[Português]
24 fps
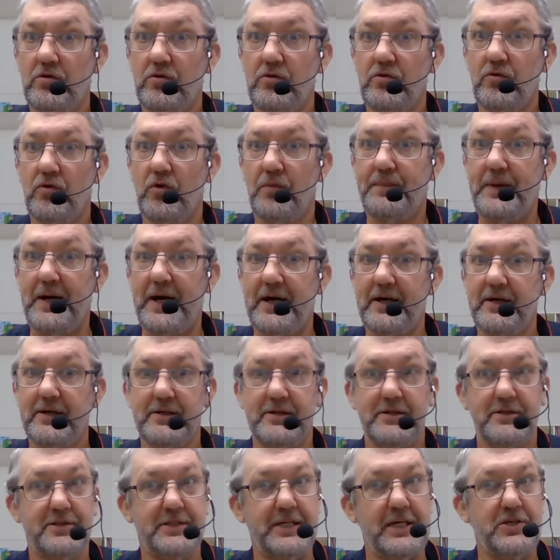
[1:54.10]
Opa,
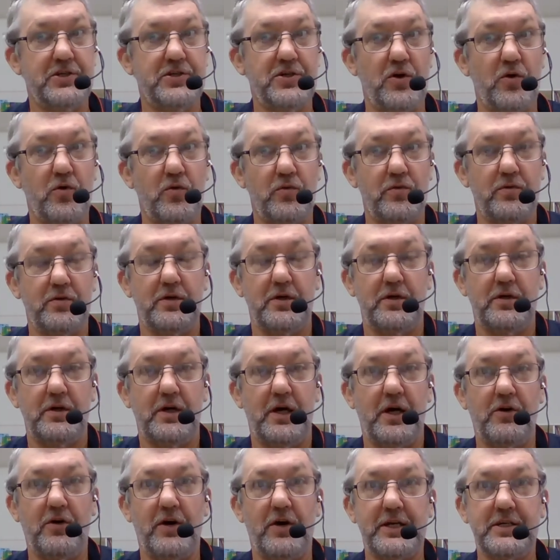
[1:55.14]
sem som.
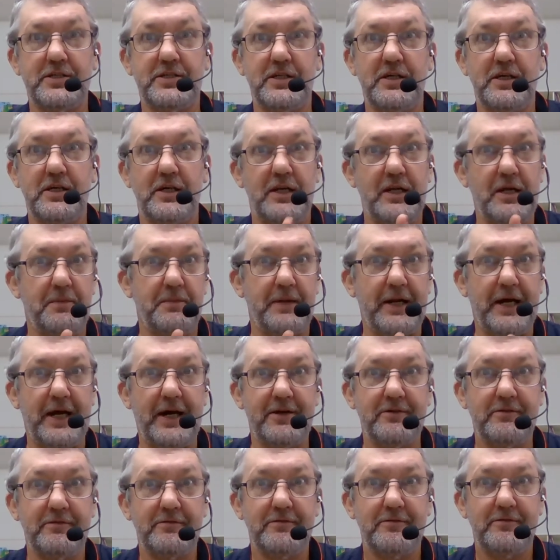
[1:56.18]
Agora sim,
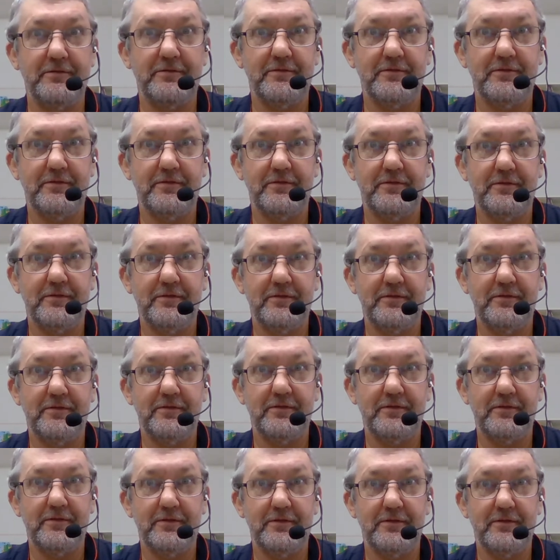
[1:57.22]
lembraram?
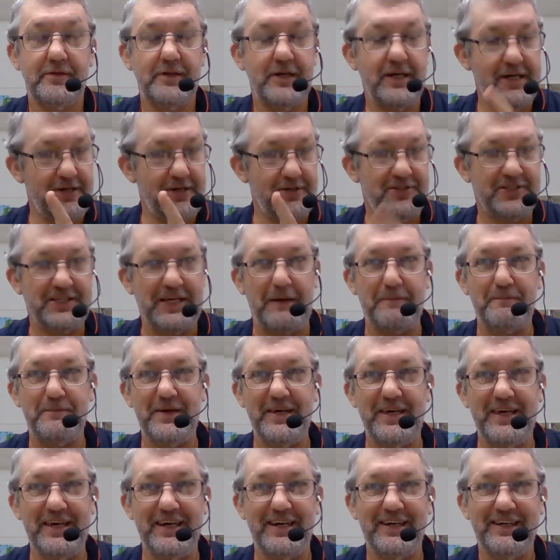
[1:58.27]
Né? Eu
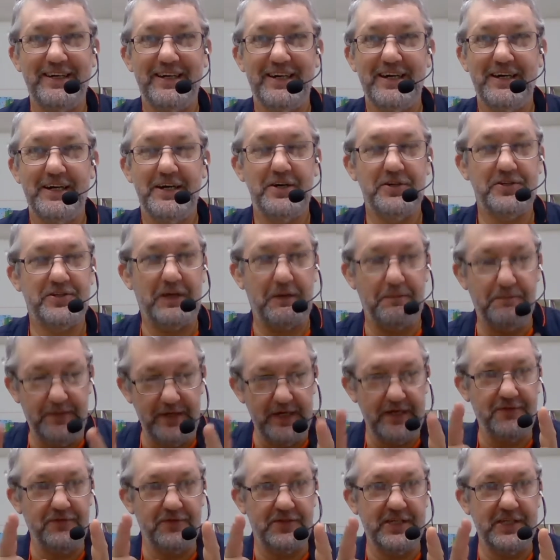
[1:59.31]
sabia, eu sabia
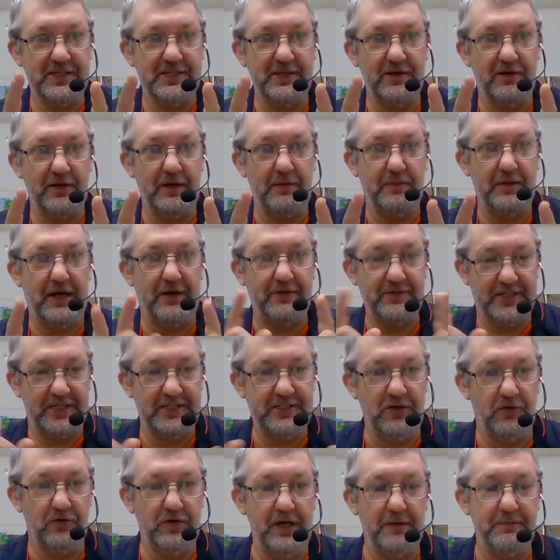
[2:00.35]
que vocês iam lembrar, vocês
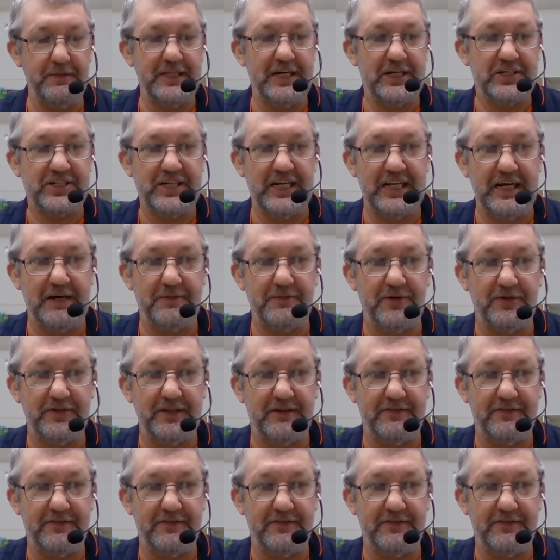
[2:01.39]
não iam me deixar na mão, não é